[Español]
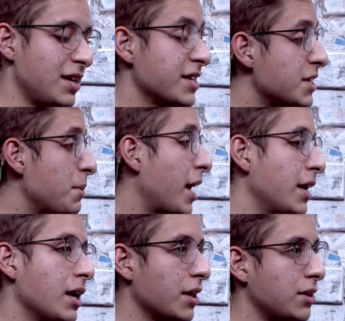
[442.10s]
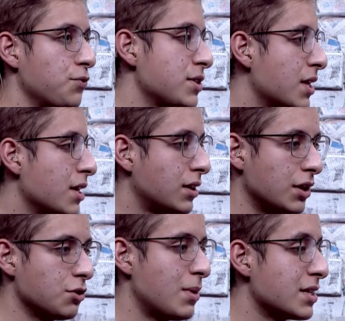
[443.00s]
en este viaje en el que te fuiste
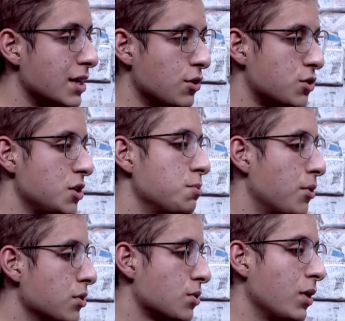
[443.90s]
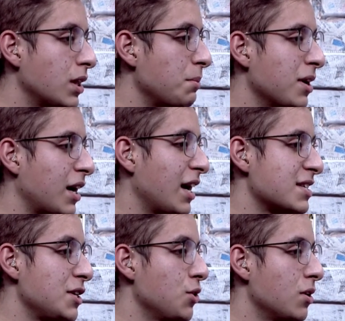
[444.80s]
adentrando más en los esports, cuéntame qué ha
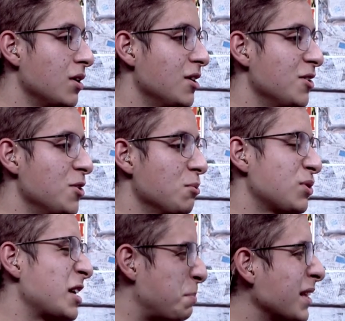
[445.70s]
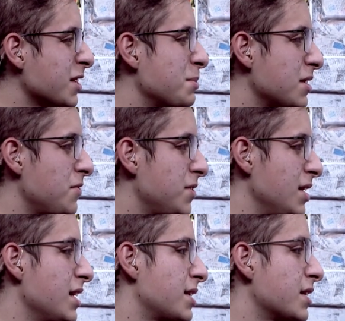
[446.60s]
sido pues, las partes más
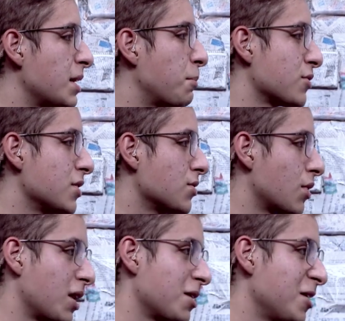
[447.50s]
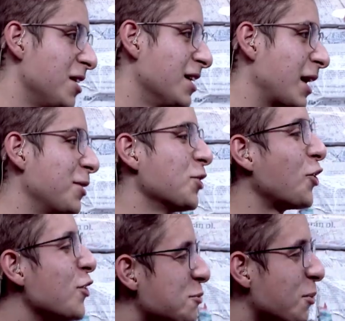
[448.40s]
difíciles de este proceso, que, no todo es